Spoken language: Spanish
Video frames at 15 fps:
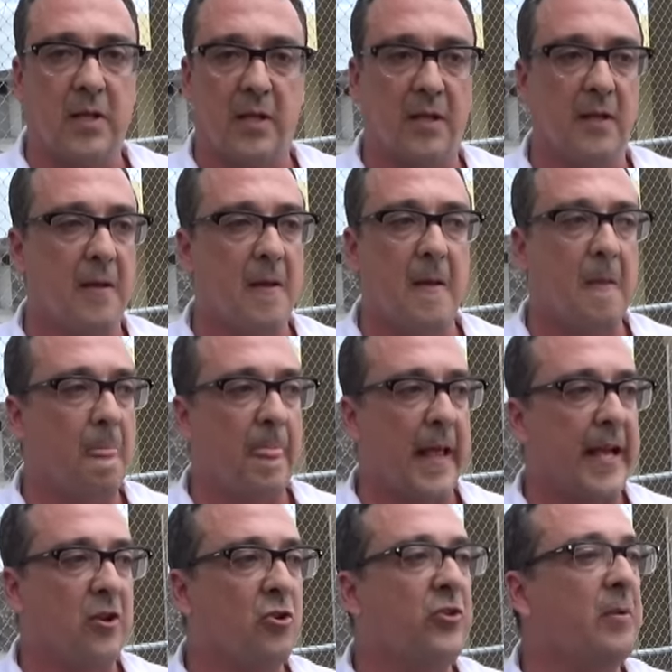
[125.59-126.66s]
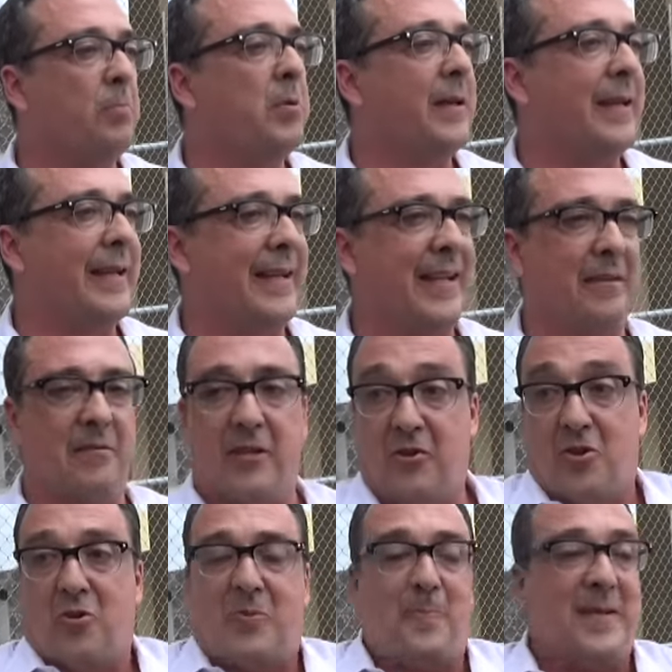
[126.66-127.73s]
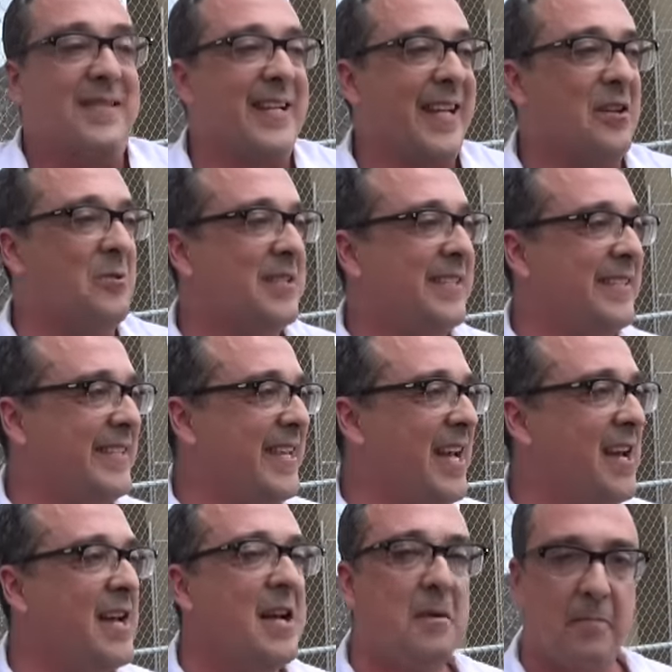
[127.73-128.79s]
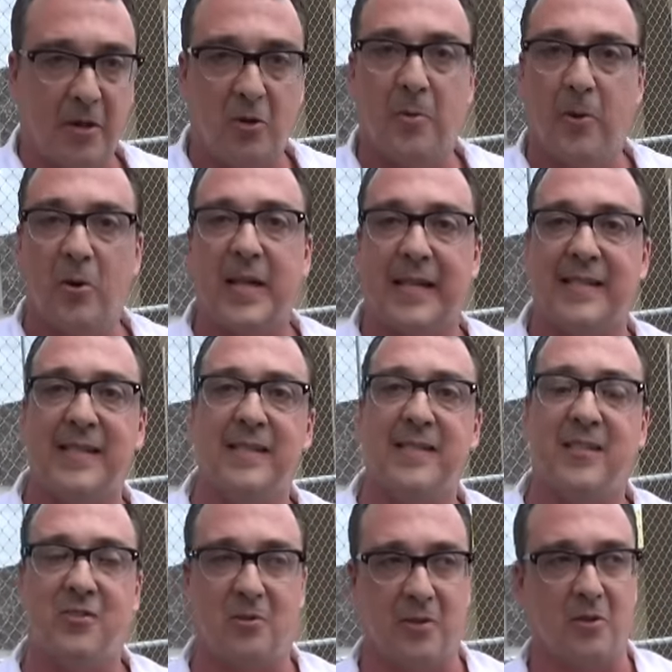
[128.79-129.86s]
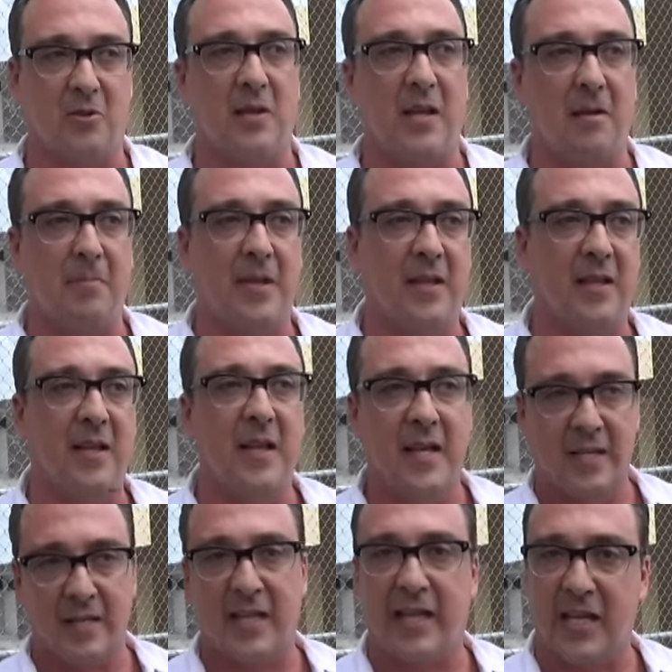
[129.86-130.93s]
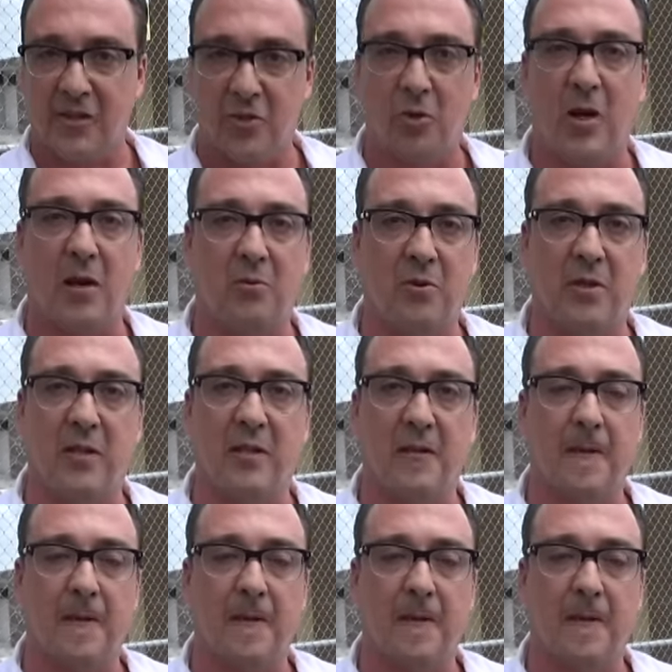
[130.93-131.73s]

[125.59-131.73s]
que, no se puede, que, que yo pensé que no existía, pero veo que existe y sobre todo en la mente de quien dio la orden.